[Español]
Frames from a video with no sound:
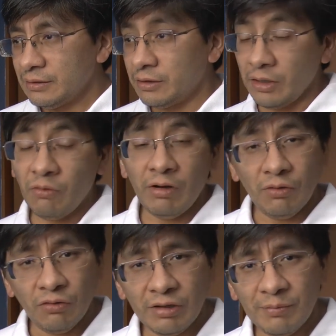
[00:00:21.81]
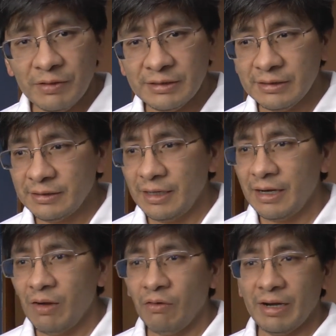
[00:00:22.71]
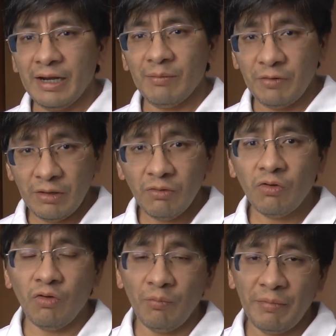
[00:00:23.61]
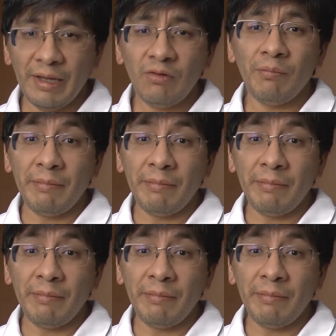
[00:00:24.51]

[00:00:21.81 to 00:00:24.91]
Tengo el honor de presentar a un gran amigo colombiano,